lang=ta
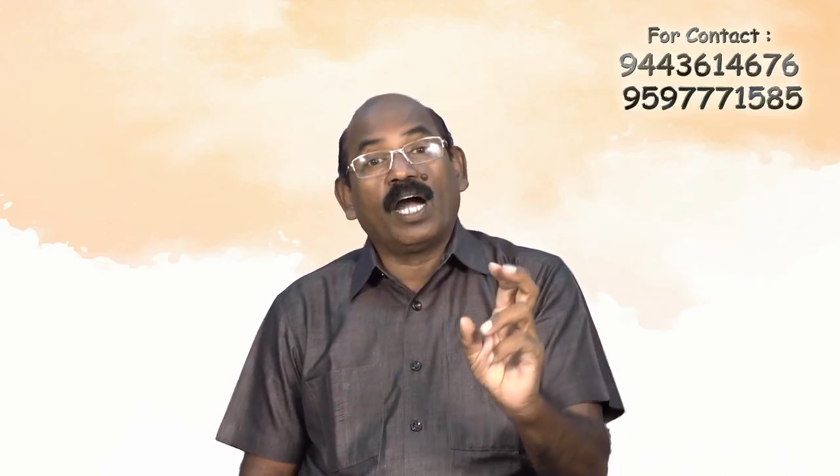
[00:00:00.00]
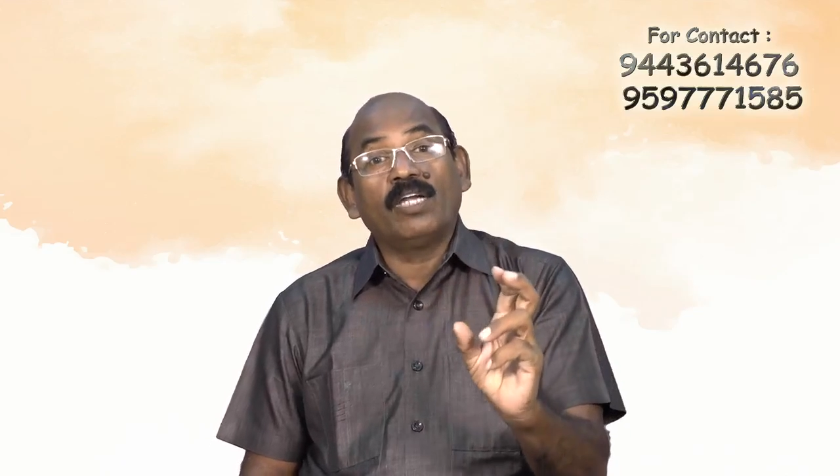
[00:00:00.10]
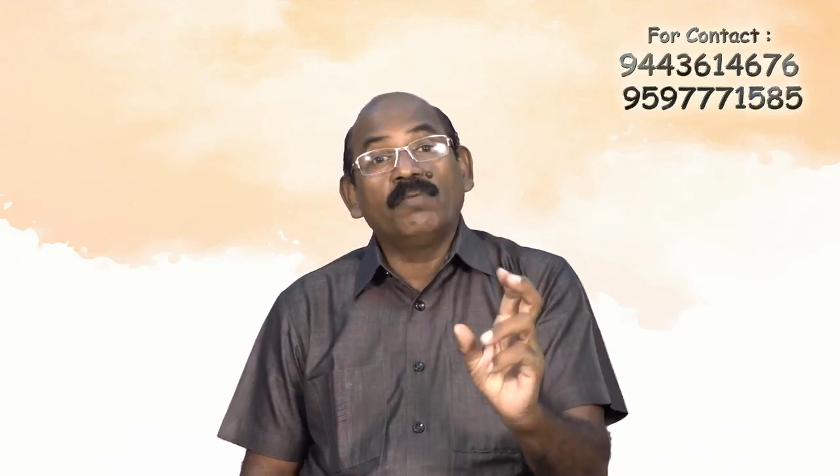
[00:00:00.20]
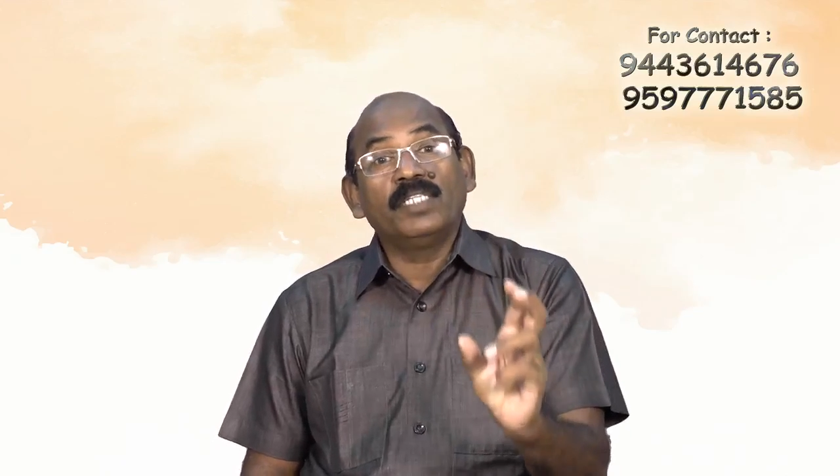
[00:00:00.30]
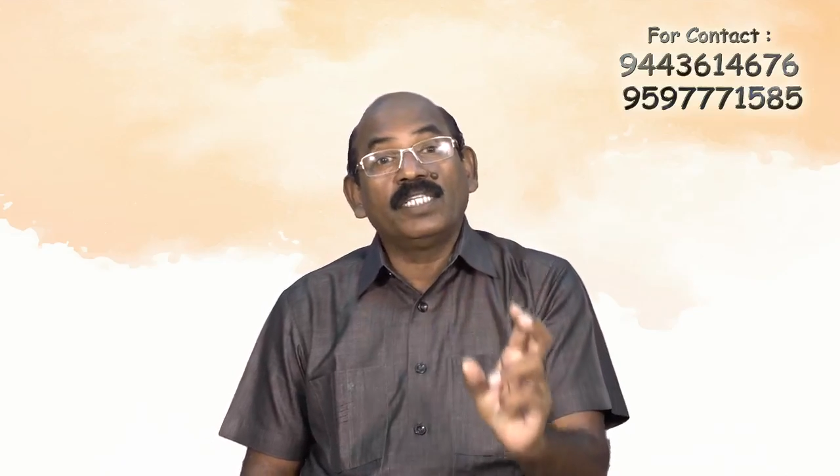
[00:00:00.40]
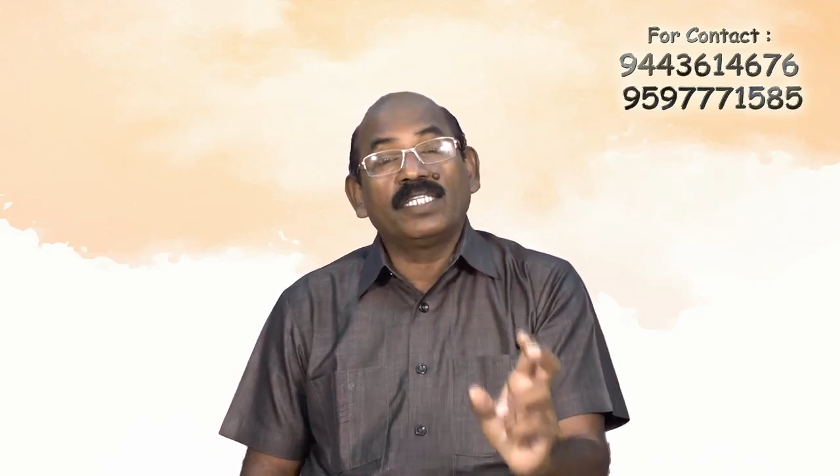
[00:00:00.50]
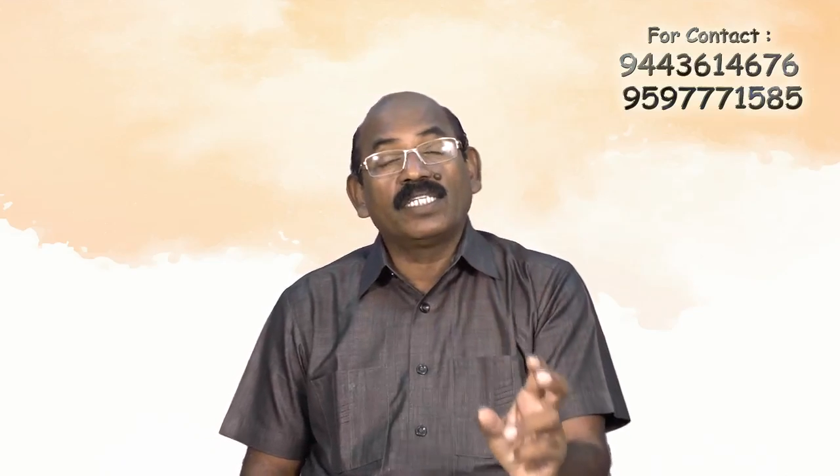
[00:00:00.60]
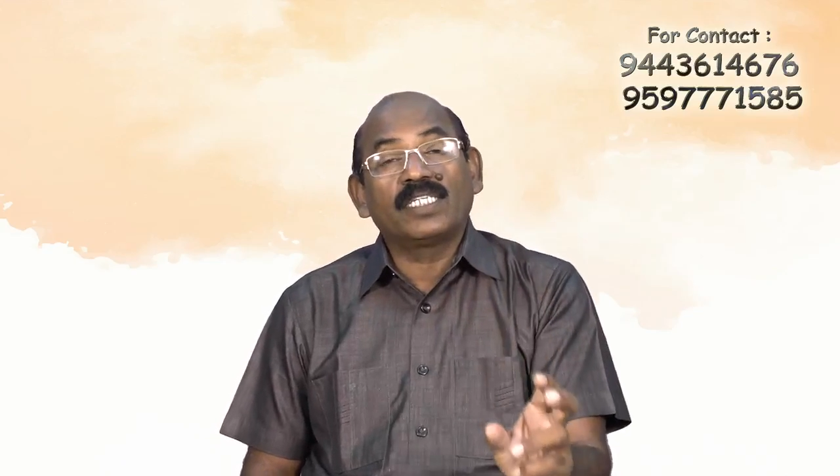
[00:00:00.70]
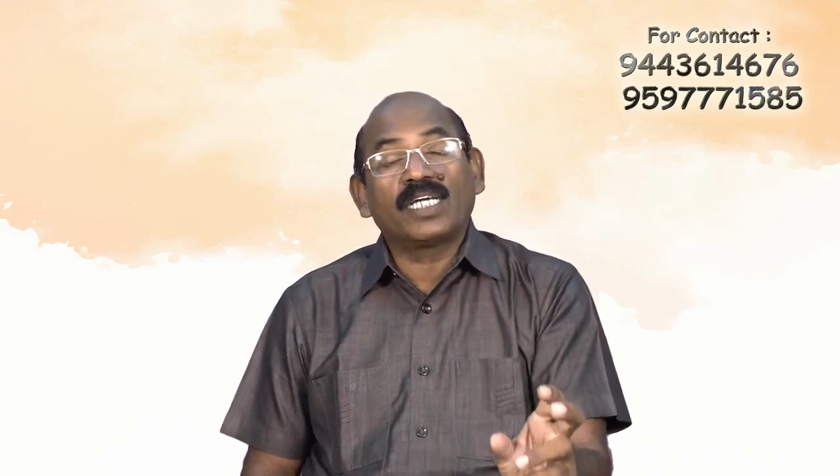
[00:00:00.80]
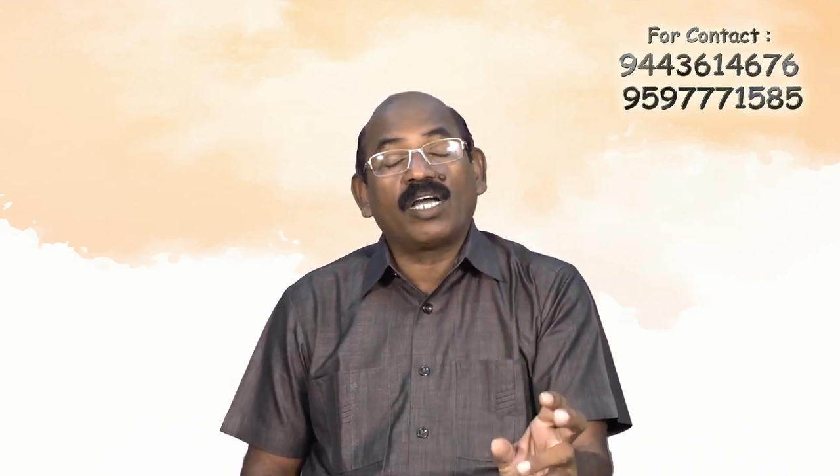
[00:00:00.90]

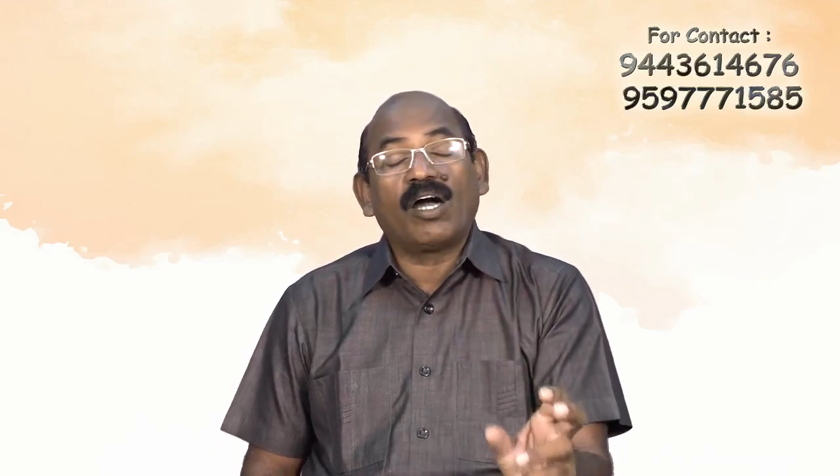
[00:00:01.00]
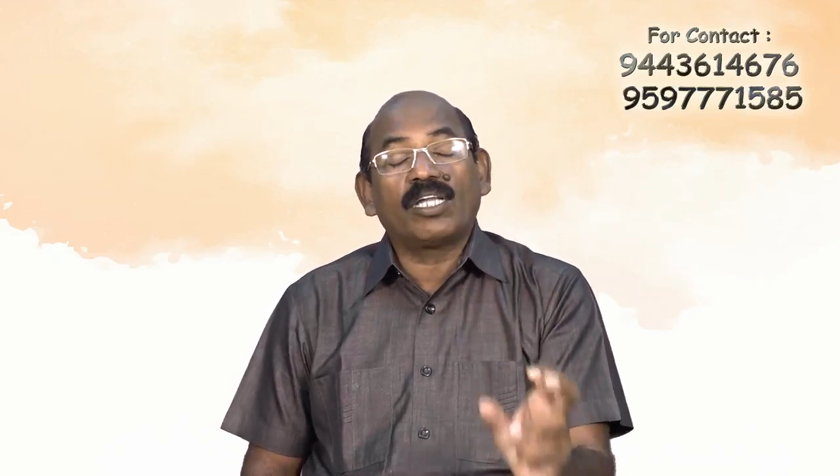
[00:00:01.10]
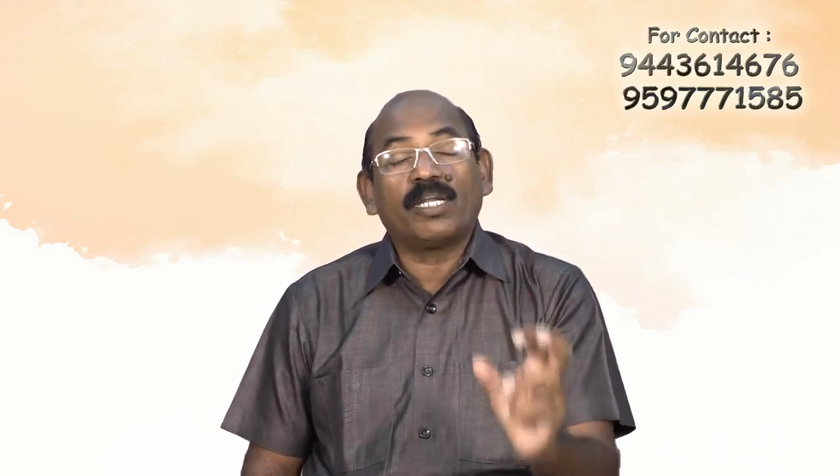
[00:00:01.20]
அனுமதித்திருக்கிறார்